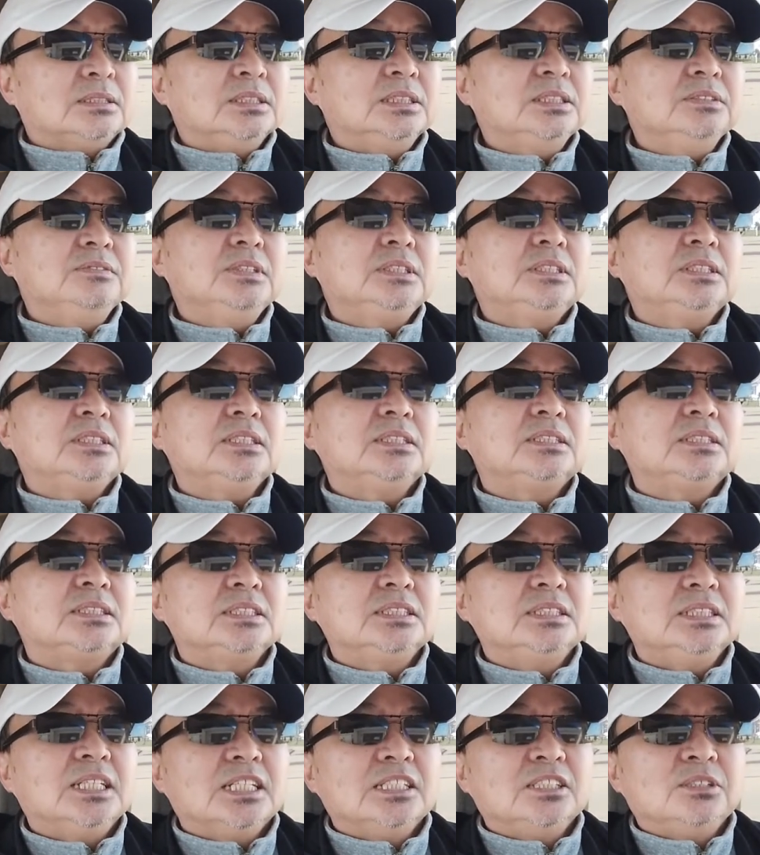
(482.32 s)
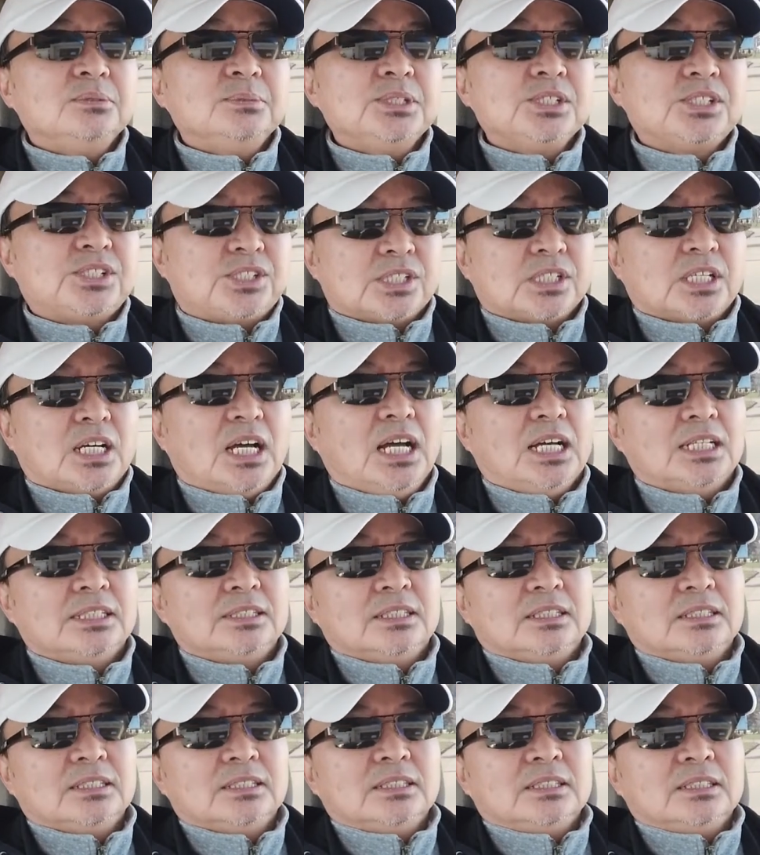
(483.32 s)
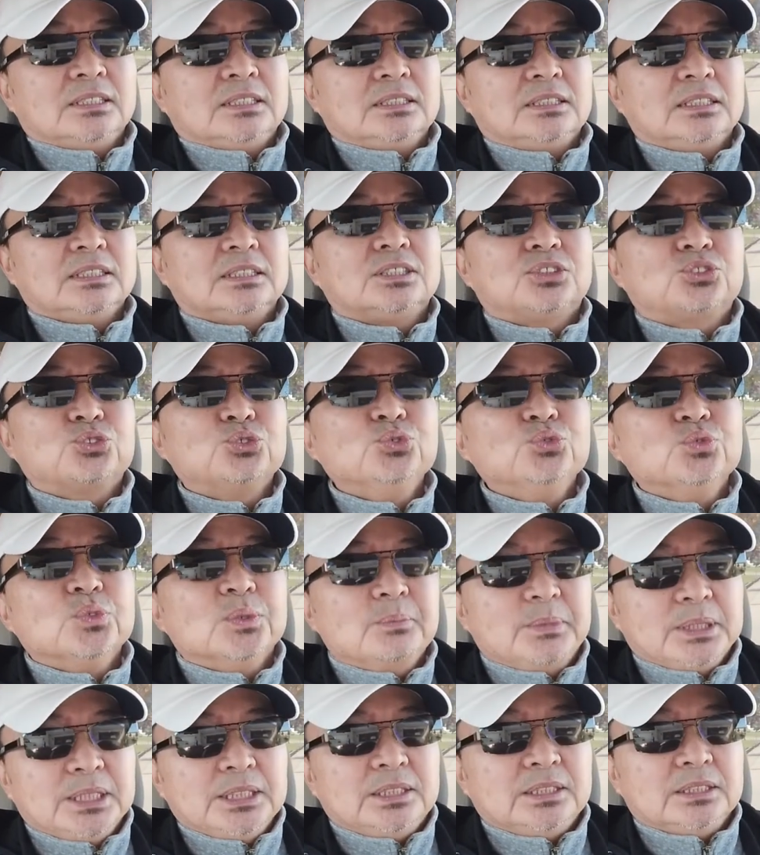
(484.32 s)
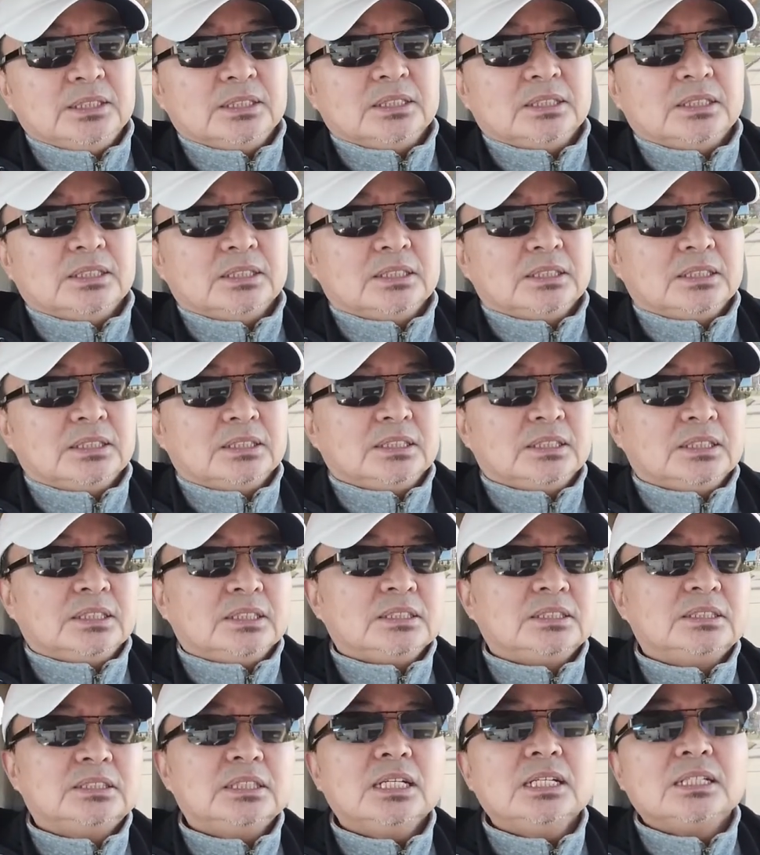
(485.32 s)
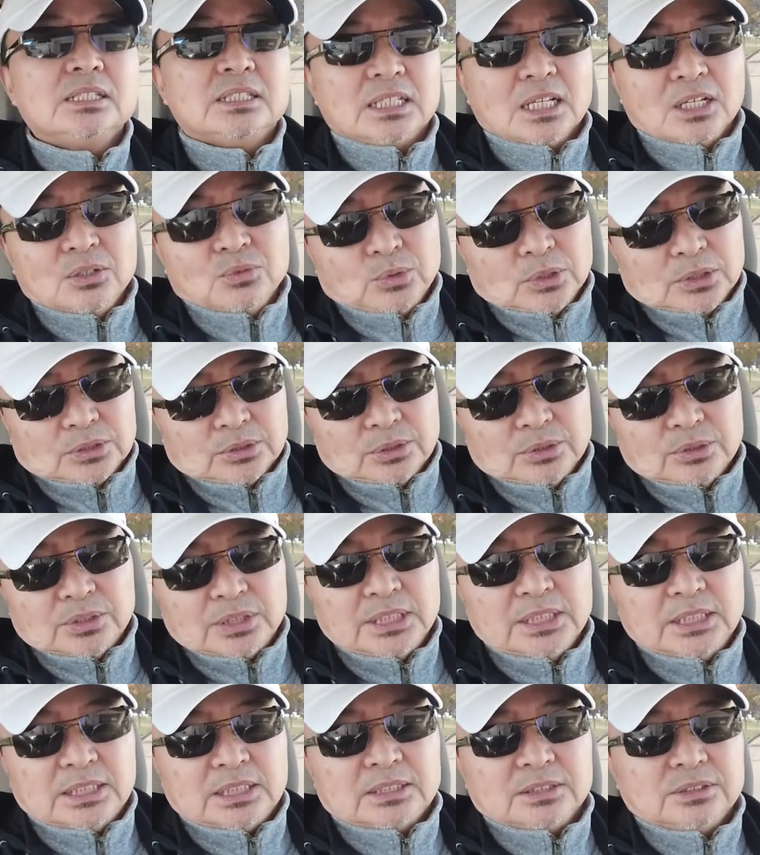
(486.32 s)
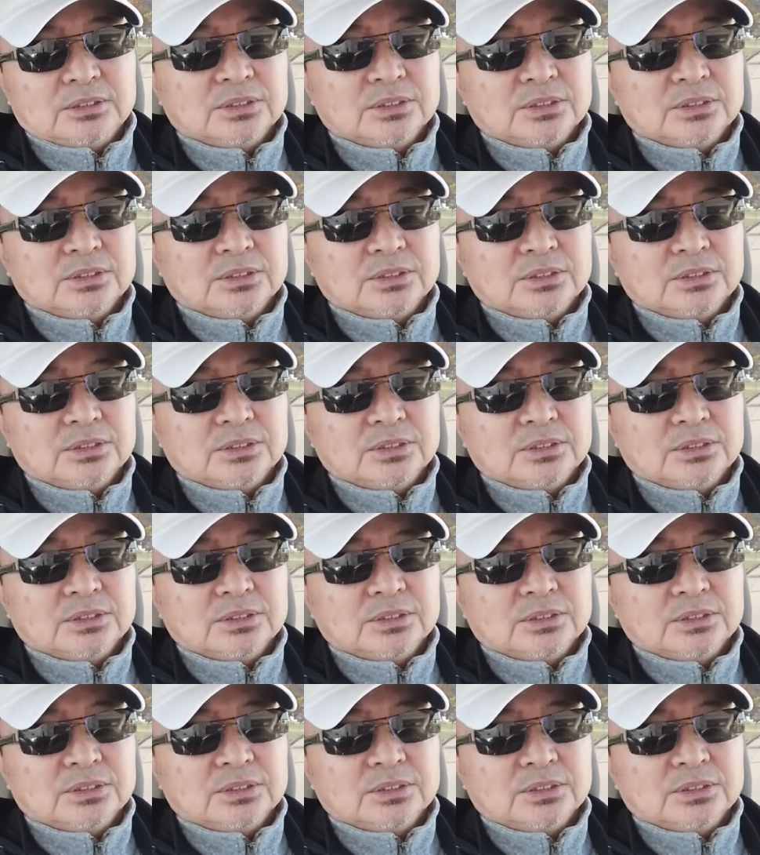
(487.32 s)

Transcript: 因为这些新一代移民只看这个中文媒体，这点我同意。